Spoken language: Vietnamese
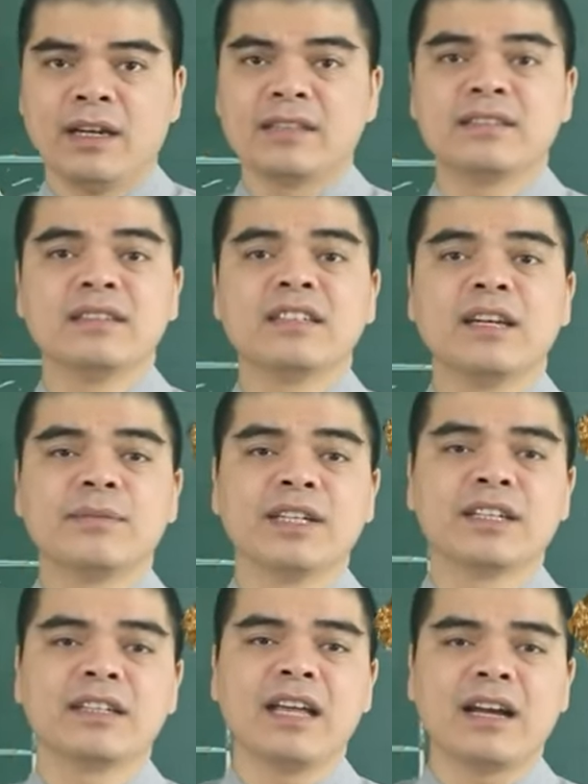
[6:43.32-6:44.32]
à, sự nghiệp
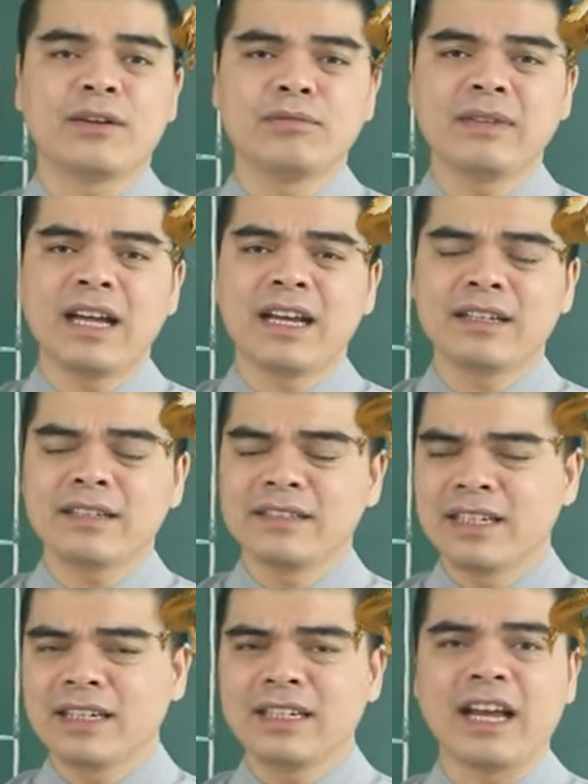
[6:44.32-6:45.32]
thì đã cũng đang
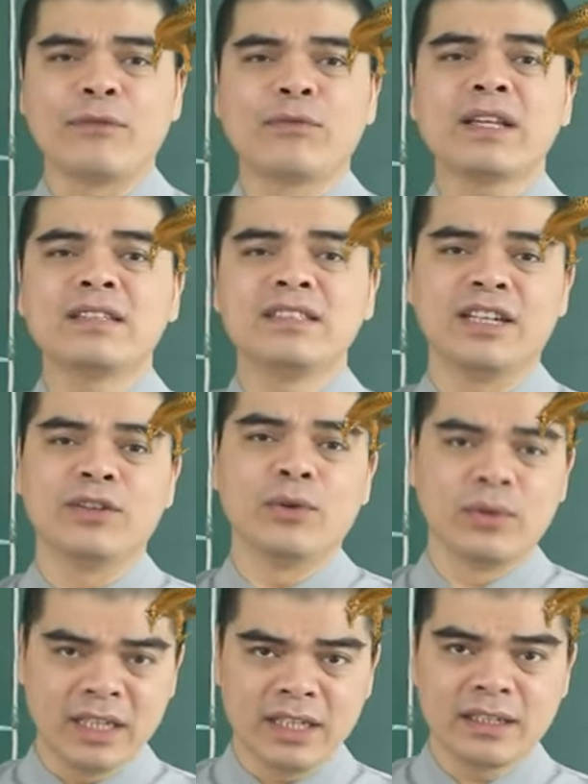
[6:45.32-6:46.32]
trên cái đà phát triển
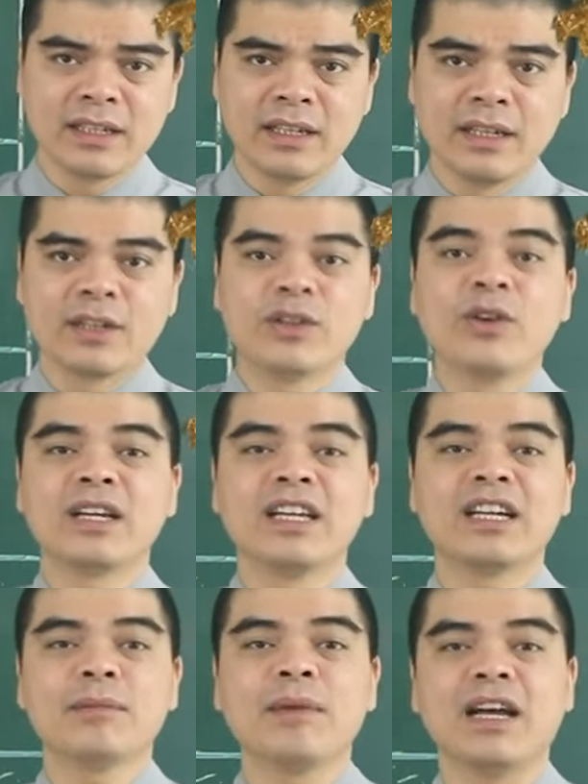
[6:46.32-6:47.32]
ổn định đôi
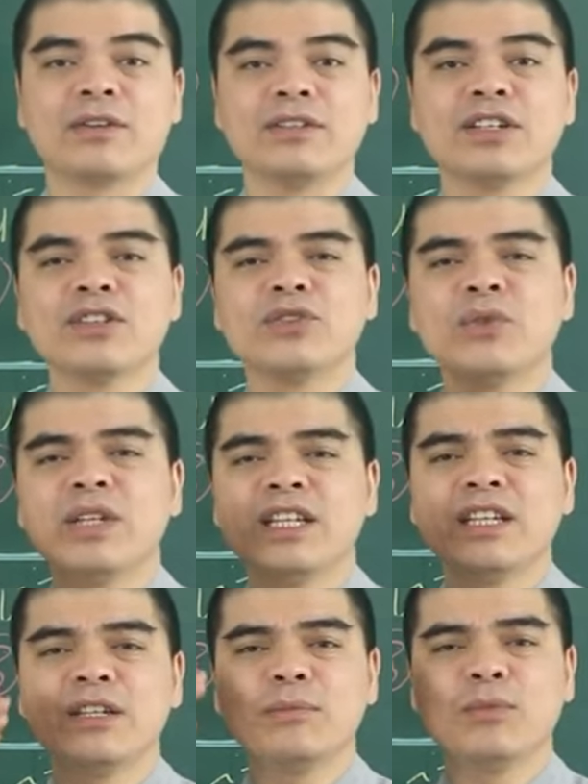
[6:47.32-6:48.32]
khi các bạn có những cái suy
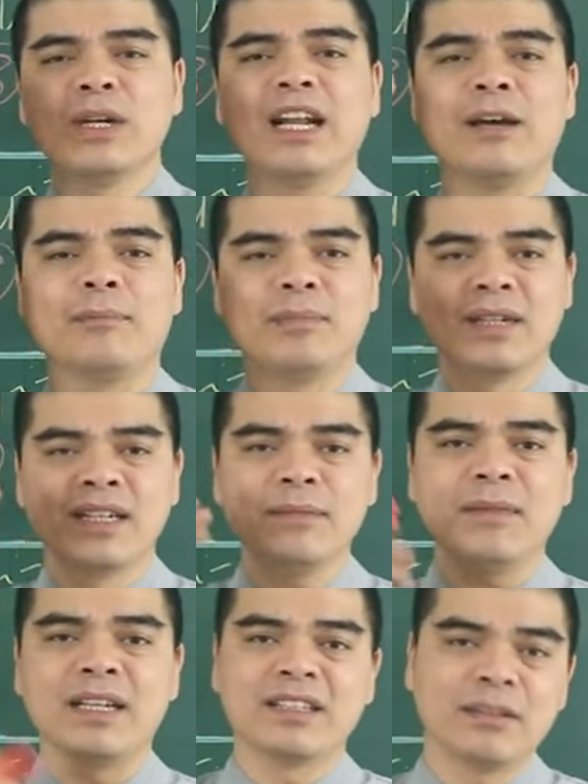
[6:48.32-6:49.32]
nghĩ muốn làm mới
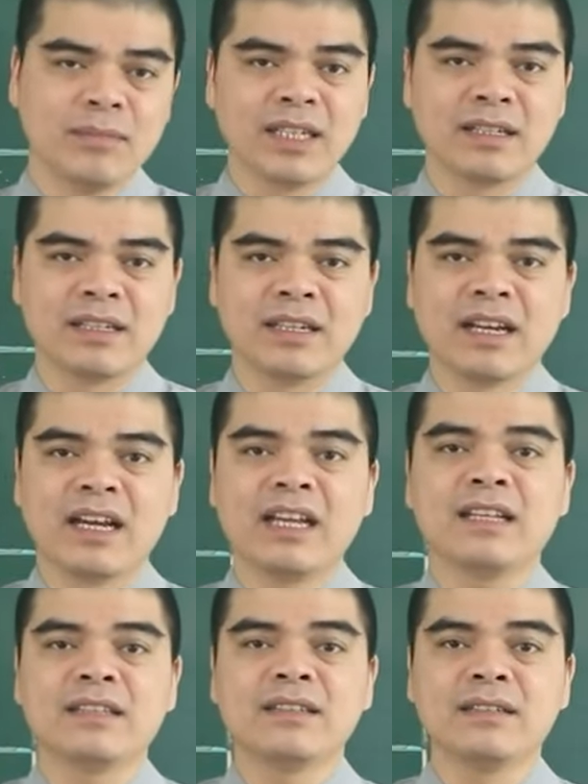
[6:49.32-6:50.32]
bản thân mình hay
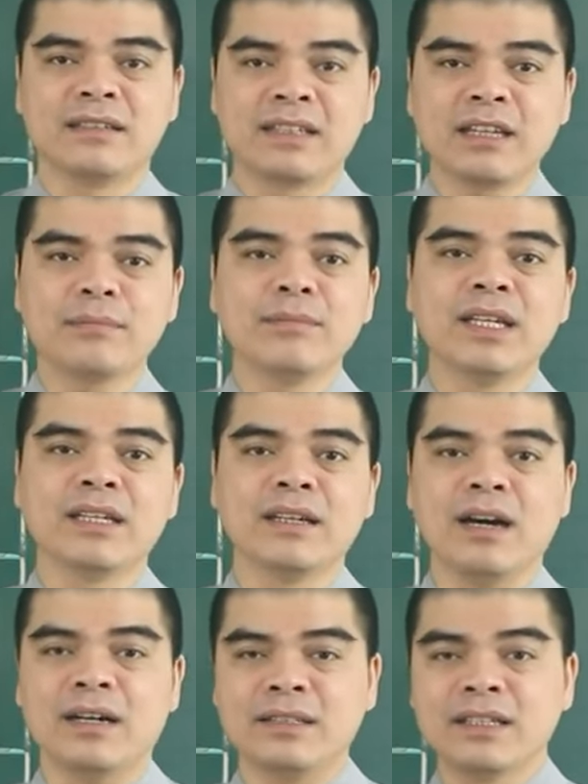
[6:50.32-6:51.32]
là thử thách mình
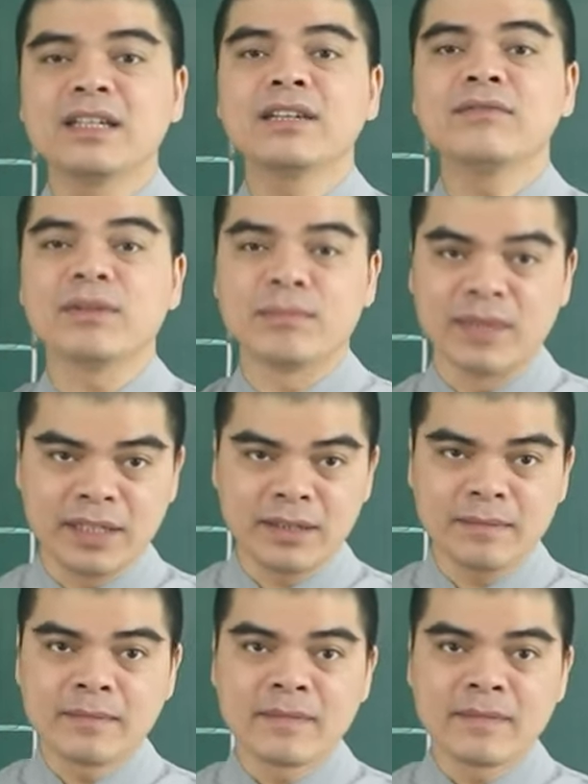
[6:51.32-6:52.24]
ở những cái lĩnh vực mới